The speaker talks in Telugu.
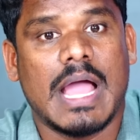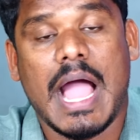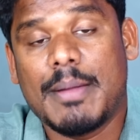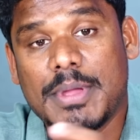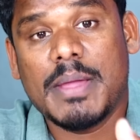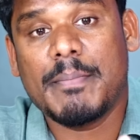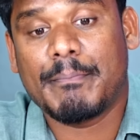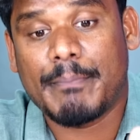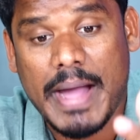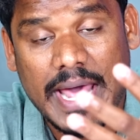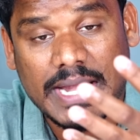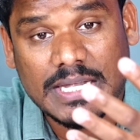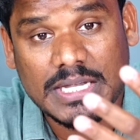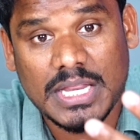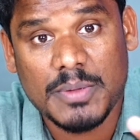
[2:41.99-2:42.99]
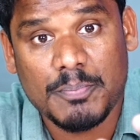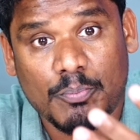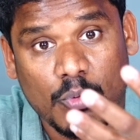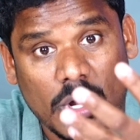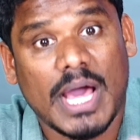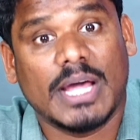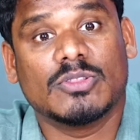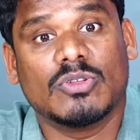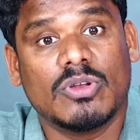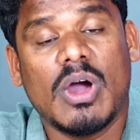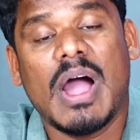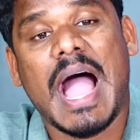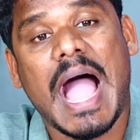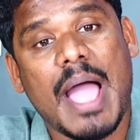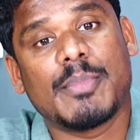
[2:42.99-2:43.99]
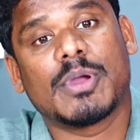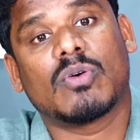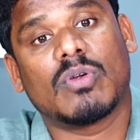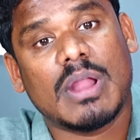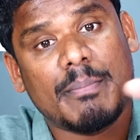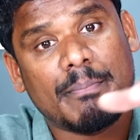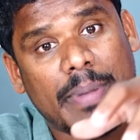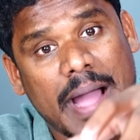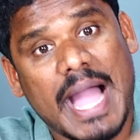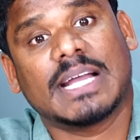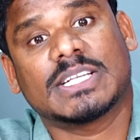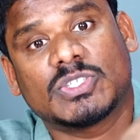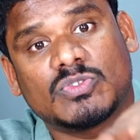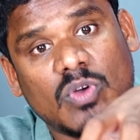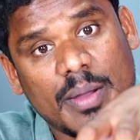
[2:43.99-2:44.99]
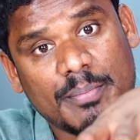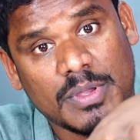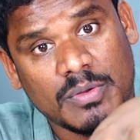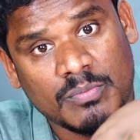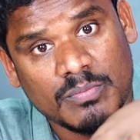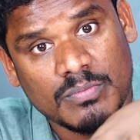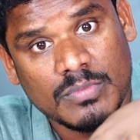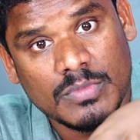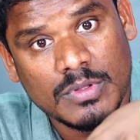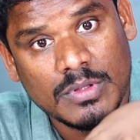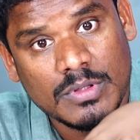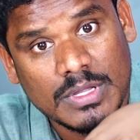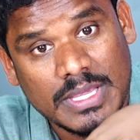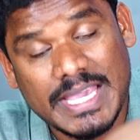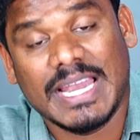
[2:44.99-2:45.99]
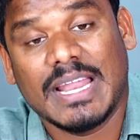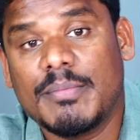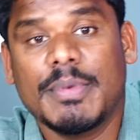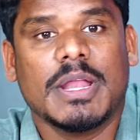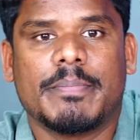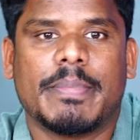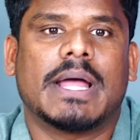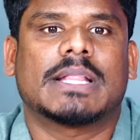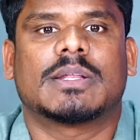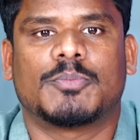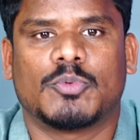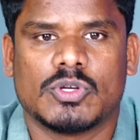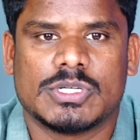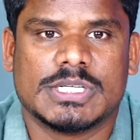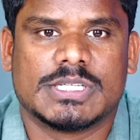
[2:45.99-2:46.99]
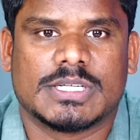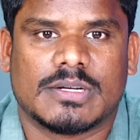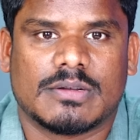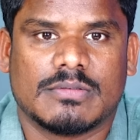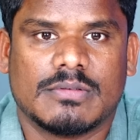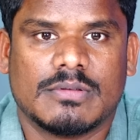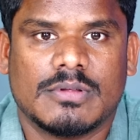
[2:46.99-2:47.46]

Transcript: ఆమె పార్టీ పునాదుల్లో ఆమె కూడా భాగస్వామ్యం కీలకమైన పాత్ర పోషించారు